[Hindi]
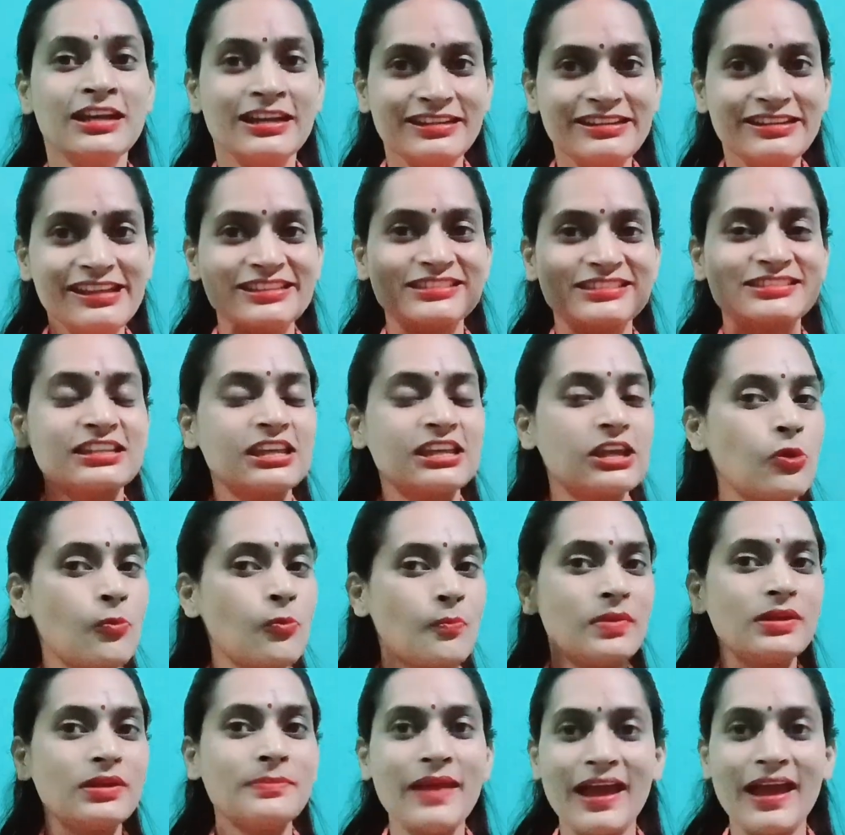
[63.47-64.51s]
डस्ट के
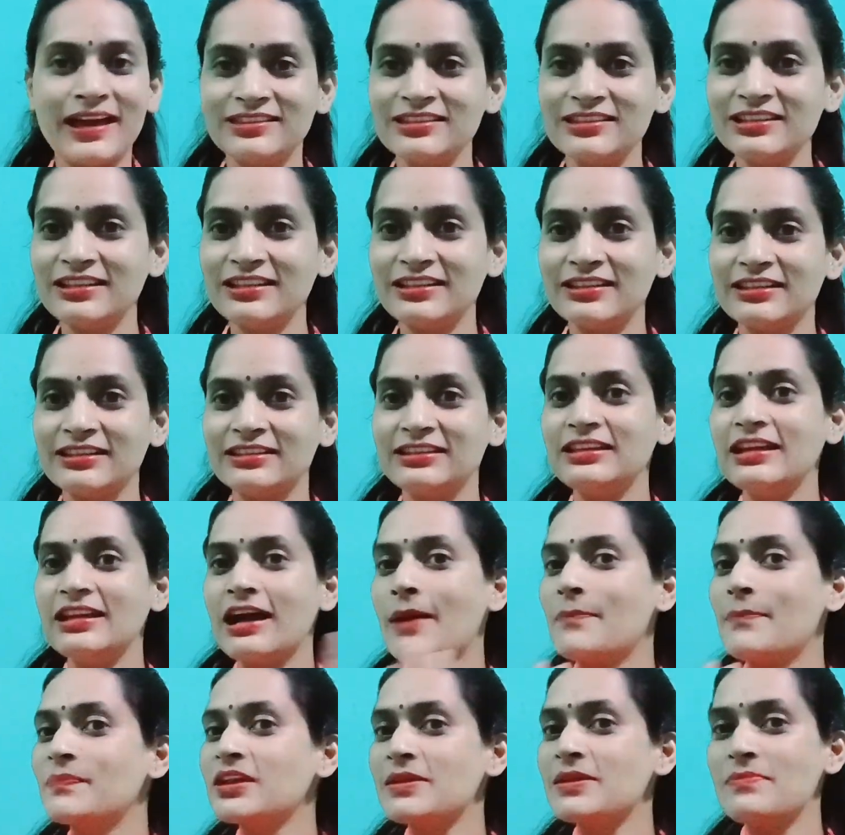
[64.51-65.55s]
ऊपर मेहंदी लगेगी
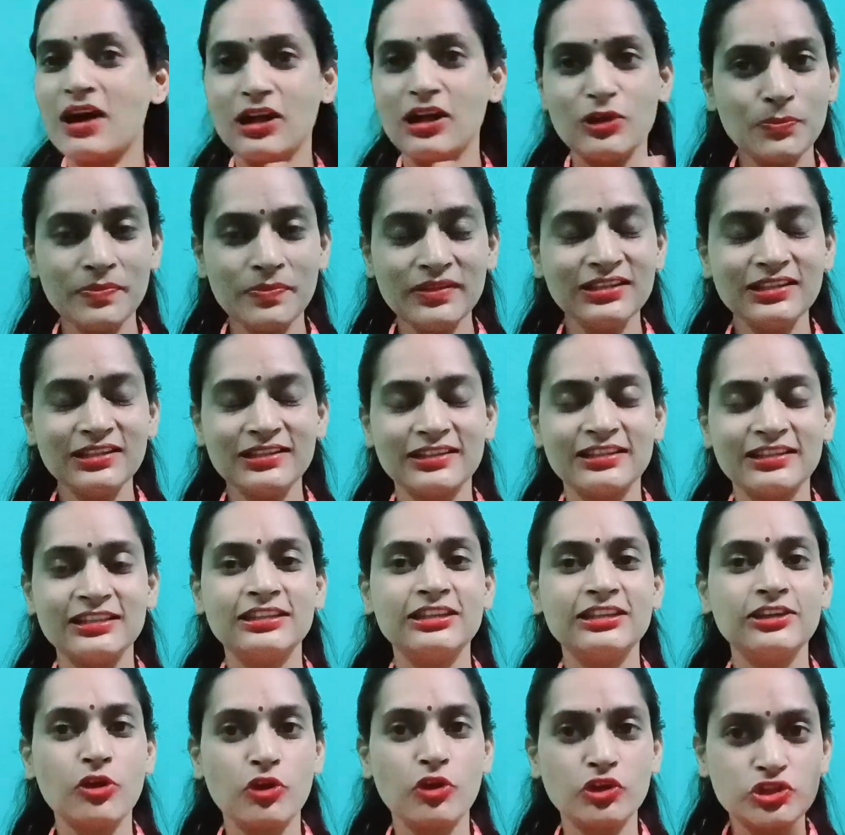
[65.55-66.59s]
आपके बालों पे नहीं लगेगी
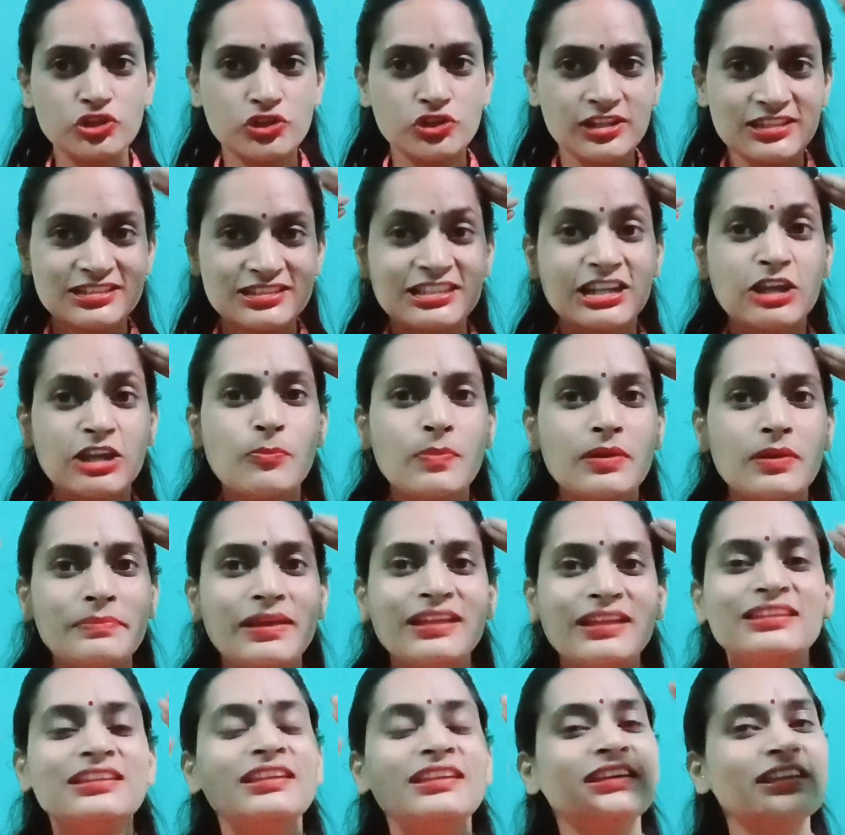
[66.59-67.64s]
और जो डस्ट के ऊपर
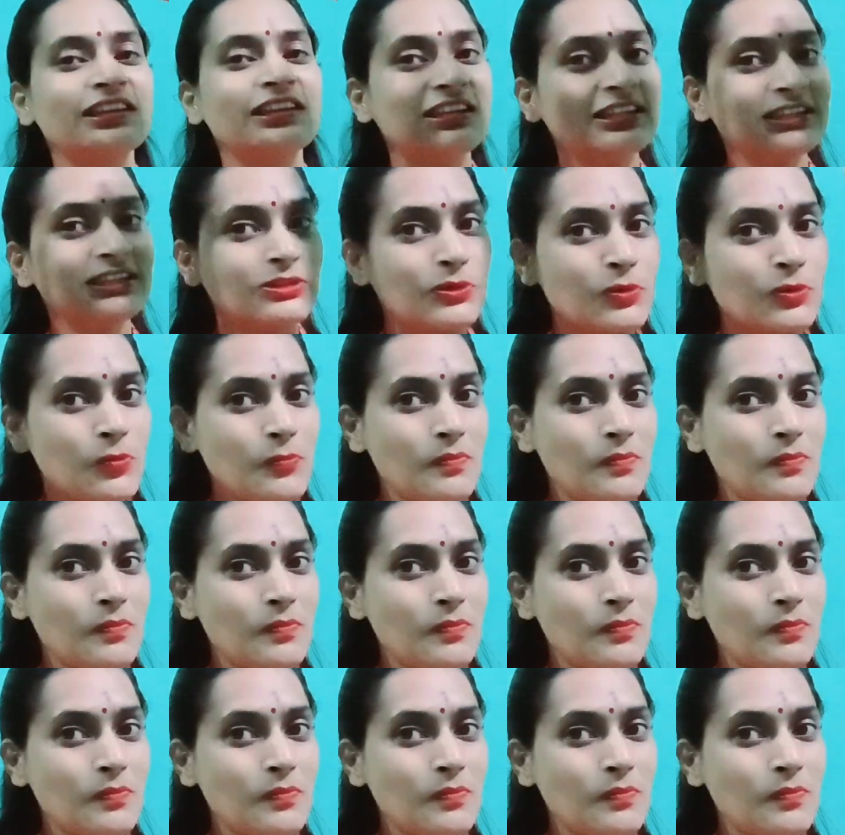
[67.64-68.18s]
मेहंदी लगेगी तो